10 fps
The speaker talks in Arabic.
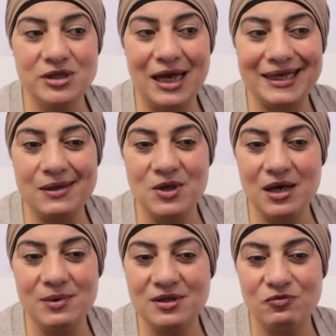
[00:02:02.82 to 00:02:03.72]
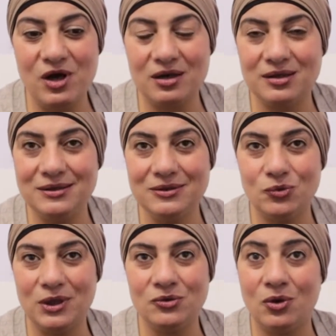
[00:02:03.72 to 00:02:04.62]
تتحكمي ابدا في
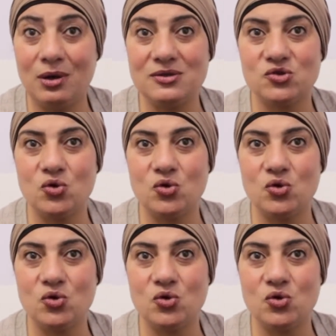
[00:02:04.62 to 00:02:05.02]
عقليته لانه خلاص